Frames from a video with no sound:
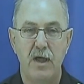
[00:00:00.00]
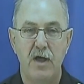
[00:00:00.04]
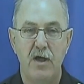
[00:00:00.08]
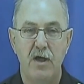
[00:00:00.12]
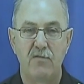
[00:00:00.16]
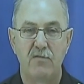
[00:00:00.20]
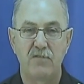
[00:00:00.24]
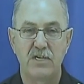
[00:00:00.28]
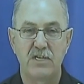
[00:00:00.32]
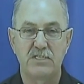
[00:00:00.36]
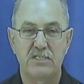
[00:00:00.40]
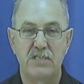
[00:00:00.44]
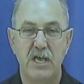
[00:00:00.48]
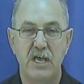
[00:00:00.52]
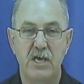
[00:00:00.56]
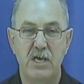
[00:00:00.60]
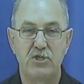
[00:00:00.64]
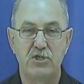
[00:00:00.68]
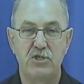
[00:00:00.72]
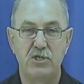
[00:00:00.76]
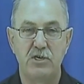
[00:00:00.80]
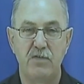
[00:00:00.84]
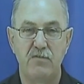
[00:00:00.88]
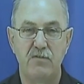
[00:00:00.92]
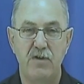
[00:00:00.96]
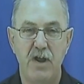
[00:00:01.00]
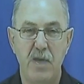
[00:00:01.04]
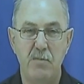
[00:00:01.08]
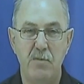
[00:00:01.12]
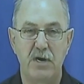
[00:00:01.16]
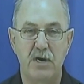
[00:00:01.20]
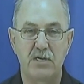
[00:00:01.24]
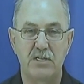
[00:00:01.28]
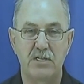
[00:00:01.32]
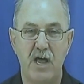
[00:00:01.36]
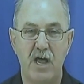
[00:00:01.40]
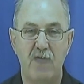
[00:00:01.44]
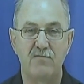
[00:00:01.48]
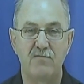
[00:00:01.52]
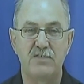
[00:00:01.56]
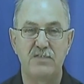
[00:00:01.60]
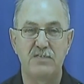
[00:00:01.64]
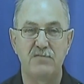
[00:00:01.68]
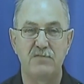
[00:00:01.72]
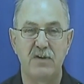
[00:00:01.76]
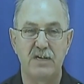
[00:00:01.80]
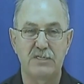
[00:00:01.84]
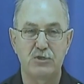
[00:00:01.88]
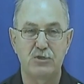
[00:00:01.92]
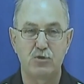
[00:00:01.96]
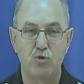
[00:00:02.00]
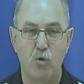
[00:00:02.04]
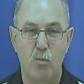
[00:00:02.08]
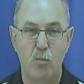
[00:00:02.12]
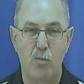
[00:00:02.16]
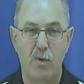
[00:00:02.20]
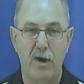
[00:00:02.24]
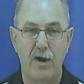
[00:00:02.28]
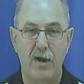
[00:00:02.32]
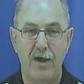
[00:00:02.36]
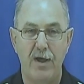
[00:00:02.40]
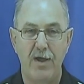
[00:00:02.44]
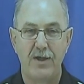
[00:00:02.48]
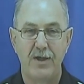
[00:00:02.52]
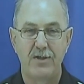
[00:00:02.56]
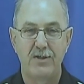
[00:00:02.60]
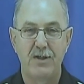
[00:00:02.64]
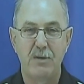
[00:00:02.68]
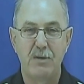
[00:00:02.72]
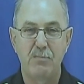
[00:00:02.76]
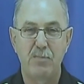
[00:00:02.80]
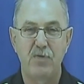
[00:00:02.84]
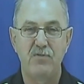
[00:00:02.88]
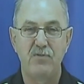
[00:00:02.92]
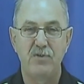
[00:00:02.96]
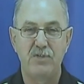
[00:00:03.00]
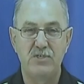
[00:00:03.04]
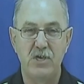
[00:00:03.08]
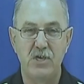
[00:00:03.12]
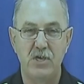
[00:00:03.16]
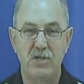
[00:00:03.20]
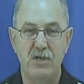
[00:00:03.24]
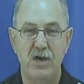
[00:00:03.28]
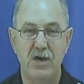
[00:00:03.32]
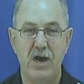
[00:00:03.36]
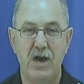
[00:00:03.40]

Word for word: В настоящее время к нам в Севастополь для проведения